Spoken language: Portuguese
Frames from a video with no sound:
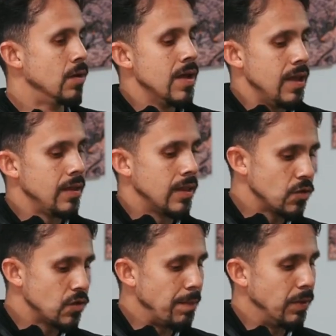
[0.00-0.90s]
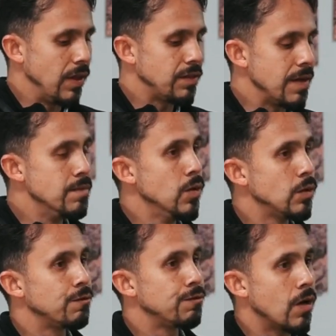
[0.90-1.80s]
Uhum. Então, o japonês tem
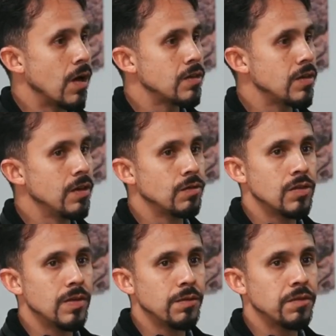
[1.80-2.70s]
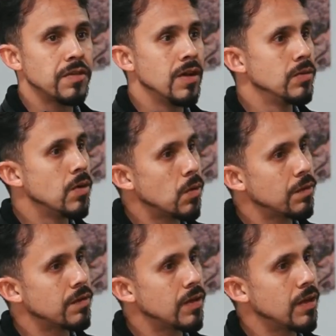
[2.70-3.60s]
muito forte isso, tipo, se eu não
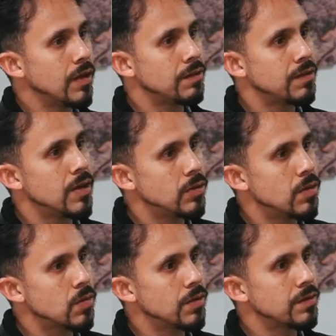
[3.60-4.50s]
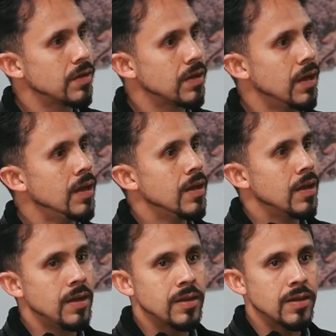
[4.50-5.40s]
conseguir, se eu não conseguir.
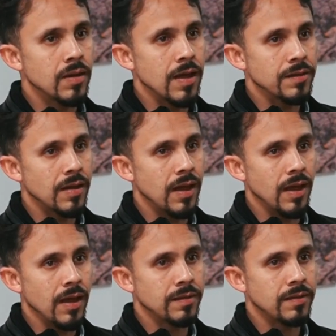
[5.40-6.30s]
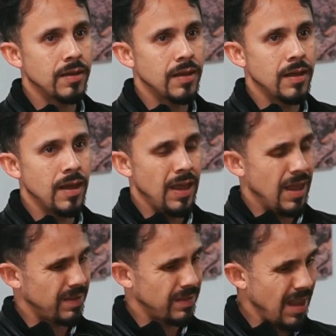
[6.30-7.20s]
Então, essa, esse,
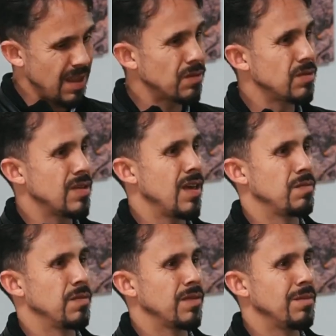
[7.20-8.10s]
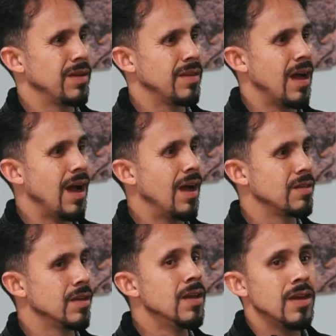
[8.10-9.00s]
excesso de
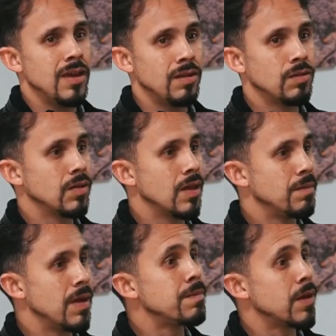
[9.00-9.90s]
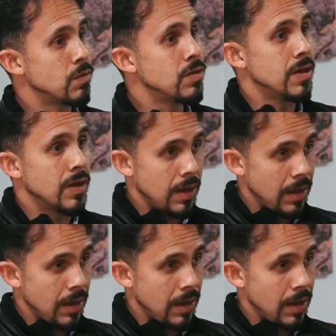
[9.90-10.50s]
responsabilidade, isso também prejudica.